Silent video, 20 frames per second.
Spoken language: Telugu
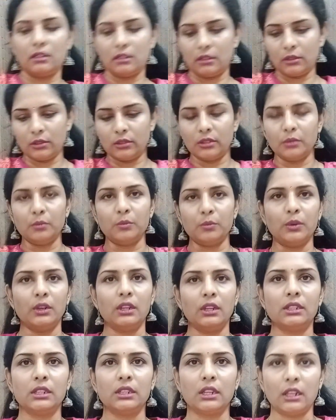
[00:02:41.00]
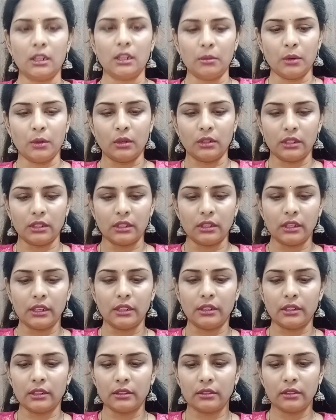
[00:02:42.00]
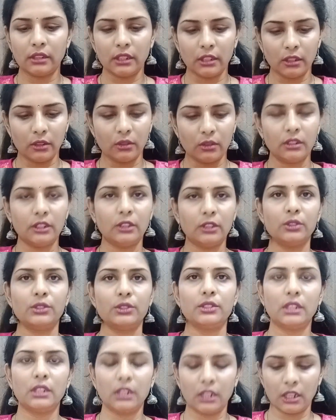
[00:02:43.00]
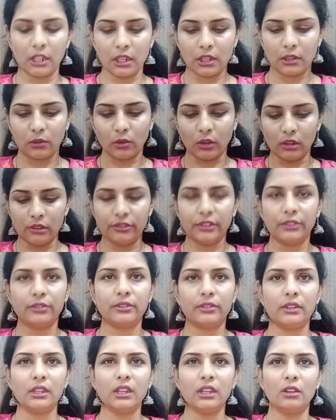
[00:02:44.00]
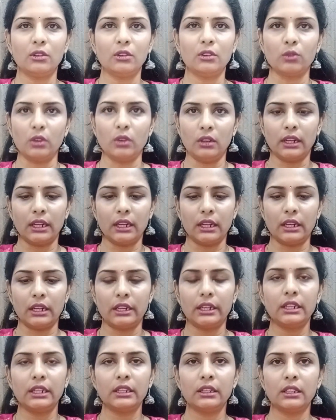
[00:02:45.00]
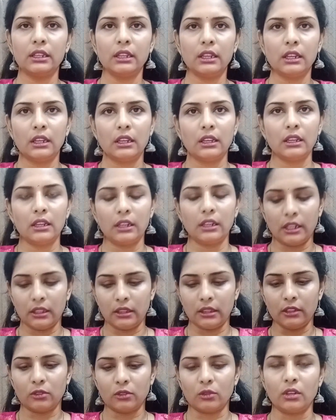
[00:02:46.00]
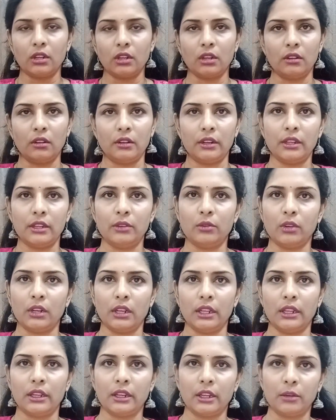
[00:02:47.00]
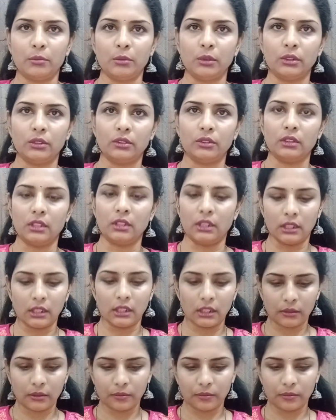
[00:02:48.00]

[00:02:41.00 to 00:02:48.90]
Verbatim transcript: సో సింపుల్గా చాలా బాగుంటుంది ఈ డ్రెస్ ఇది ఇది వచ్చి ట్వెల్వ్ ఫిఫ్టీ ఆర్ ట్వెల్వ్ హండ్రెడ్ నేను తీసుకొని ఆల్రెడీ వన్ ఇయర్ అయిపోతుంది ఇది